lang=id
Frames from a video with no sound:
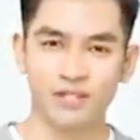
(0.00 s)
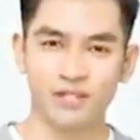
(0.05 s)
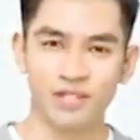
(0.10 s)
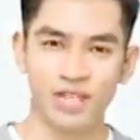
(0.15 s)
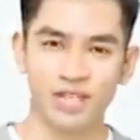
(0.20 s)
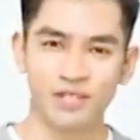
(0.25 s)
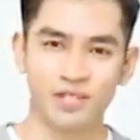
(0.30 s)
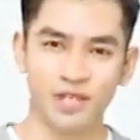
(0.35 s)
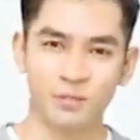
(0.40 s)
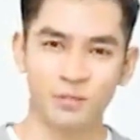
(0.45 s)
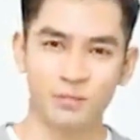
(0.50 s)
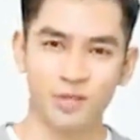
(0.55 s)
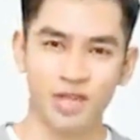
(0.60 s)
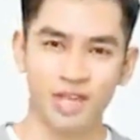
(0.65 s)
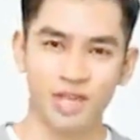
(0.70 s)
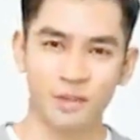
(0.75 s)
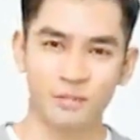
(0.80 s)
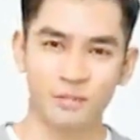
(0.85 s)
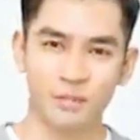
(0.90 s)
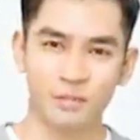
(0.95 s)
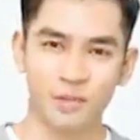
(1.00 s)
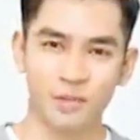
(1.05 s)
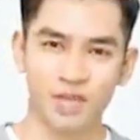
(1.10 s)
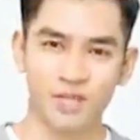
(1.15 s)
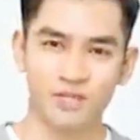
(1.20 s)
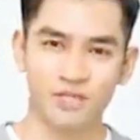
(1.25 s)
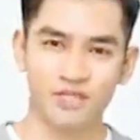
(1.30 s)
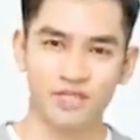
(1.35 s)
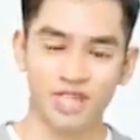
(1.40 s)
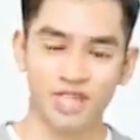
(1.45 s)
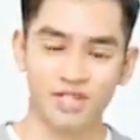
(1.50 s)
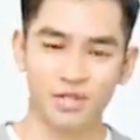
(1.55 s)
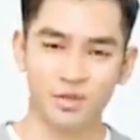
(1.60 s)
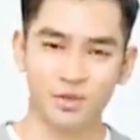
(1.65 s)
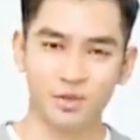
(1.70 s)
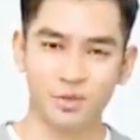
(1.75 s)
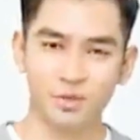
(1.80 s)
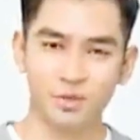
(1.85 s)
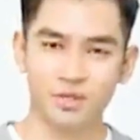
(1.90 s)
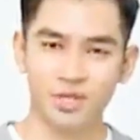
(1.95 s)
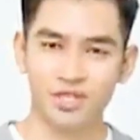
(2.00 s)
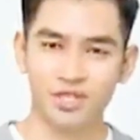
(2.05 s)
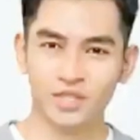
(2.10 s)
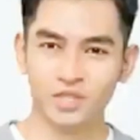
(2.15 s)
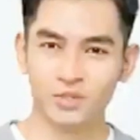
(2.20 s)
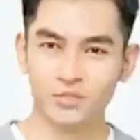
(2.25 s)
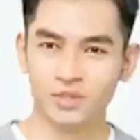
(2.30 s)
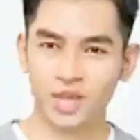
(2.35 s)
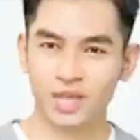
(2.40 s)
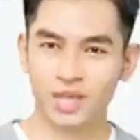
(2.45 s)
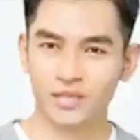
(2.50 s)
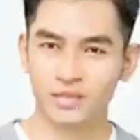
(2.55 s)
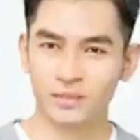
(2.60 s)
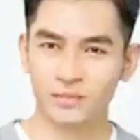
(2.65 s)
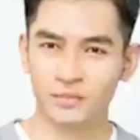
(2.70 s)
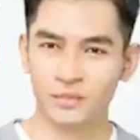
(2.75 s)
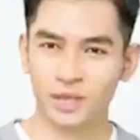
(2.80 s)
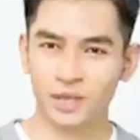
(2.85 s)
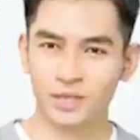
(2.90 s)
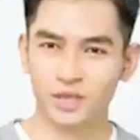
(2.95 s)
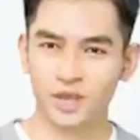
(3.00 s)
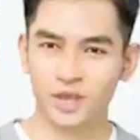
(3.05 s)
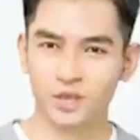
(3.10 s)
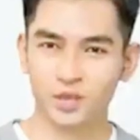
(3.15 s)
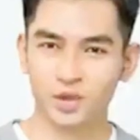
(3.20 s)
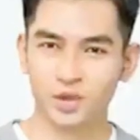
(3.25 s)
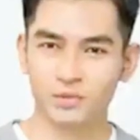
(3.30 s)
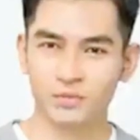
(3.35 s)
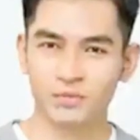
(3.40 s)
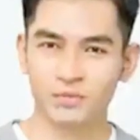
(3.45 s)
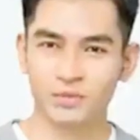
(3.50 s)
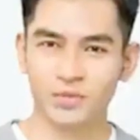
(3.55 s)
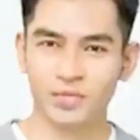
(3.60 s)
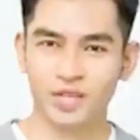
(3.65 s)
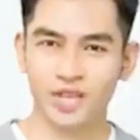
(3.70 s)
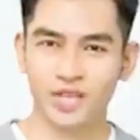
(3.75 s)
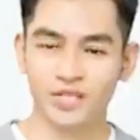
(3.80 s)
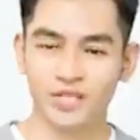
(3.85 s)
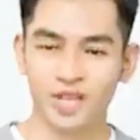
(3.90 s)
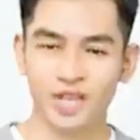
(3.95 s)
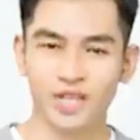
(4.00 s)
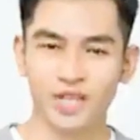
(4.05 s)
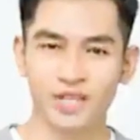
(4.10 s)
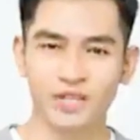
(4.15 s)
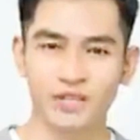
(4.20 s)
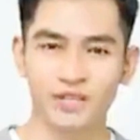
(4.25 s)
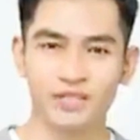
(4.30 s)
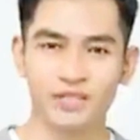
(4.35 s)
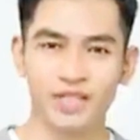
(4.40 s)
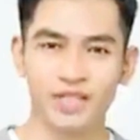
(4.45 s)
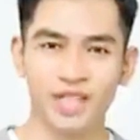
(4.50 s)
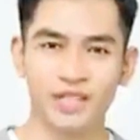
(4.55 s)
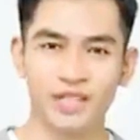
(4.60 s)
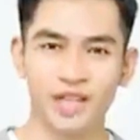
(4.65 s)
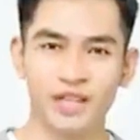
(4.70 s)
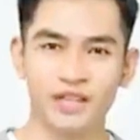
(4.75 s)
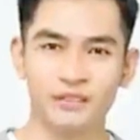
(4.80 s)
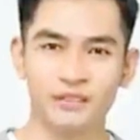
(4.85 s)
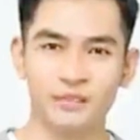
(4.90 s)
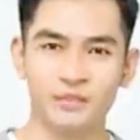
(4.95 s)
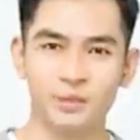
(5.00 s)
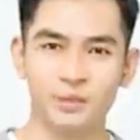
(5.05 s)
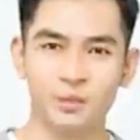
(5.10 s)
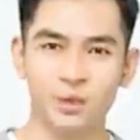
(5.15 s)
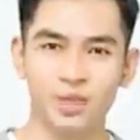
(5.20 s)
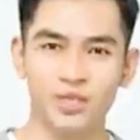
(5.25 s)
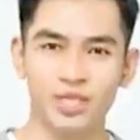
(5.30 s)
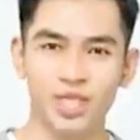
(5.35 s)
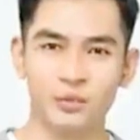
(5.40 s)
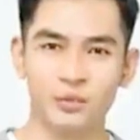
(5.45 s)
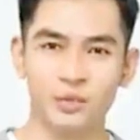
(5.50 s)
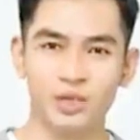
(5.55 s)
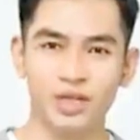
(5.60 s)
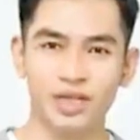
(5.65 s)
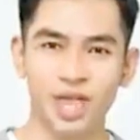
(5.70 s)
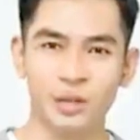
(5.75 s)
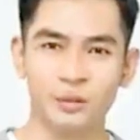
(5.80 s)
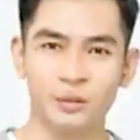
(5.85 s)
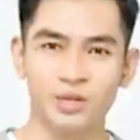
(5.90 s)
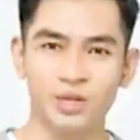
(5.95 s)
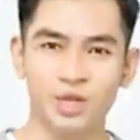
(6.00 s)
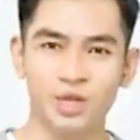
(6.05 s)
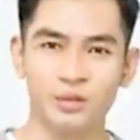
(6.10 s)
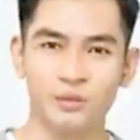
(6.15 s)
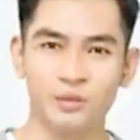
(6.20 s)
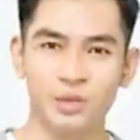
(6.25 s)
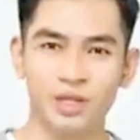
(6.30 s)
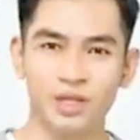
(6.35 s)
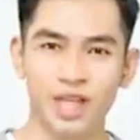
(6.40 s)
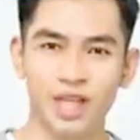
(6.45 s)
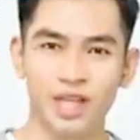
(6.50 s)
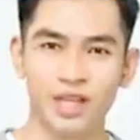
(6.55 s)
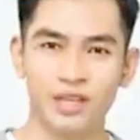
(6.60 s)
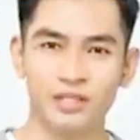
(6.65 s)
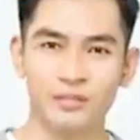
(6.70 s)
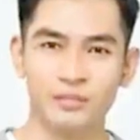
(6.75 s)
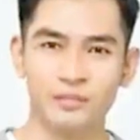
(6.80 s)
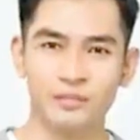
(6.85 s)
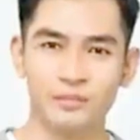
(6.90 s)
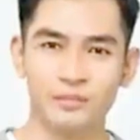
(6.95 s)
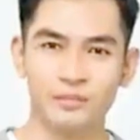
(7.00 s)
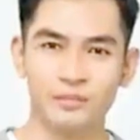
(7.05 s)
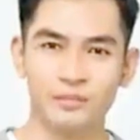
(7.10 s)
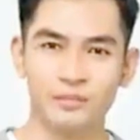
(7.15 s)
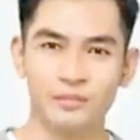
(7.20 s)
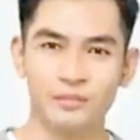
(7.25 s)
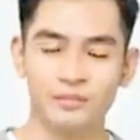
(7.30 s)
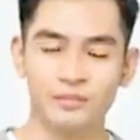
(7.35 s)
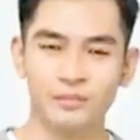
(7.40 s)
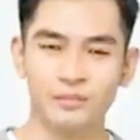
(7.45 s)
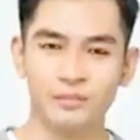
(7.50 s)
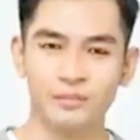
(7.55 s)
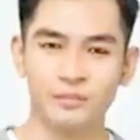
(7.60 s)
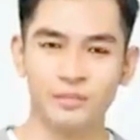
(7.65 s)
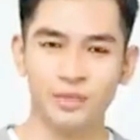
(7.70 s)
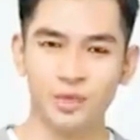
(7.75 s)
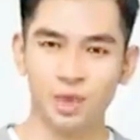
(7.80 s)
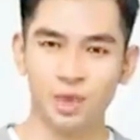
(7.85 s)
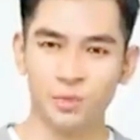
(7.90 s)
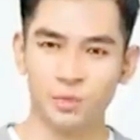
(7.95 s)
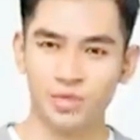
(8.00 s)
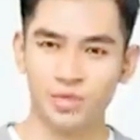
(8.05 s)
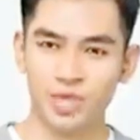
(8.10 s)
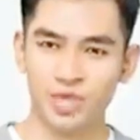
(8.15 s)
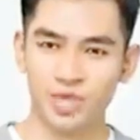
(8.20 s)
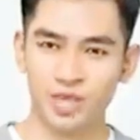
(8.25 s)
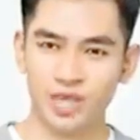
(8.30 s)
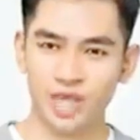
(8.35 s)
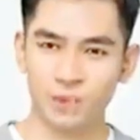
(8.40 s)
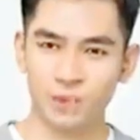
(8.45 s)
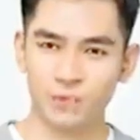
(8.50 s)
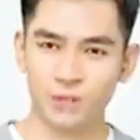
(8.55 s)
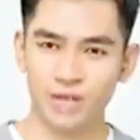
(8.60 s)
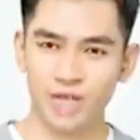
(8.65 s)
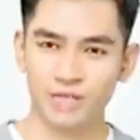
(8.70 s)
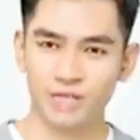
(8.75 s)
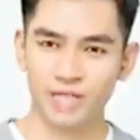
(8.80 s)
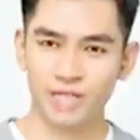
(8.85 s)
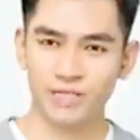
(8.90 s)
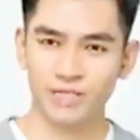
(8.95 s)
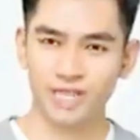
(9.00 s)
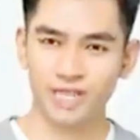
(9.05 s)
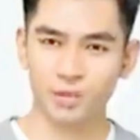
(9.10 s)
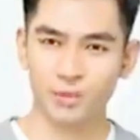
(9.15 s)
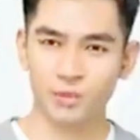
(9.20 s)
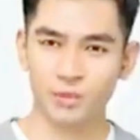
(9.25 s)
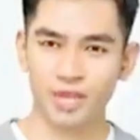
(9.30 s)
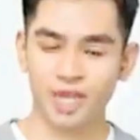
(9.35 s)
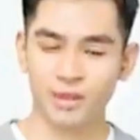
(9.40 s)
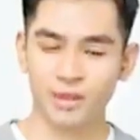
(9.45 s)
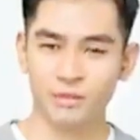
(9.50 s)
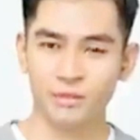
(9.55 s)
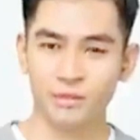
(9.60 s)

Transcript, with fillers: Tidak hanya di dunia kuno, tetapi bahkan di dunia kuno, hanya ada segelintir orang yang dapat menimbulkan bencana guntur dengan tubuh mereka.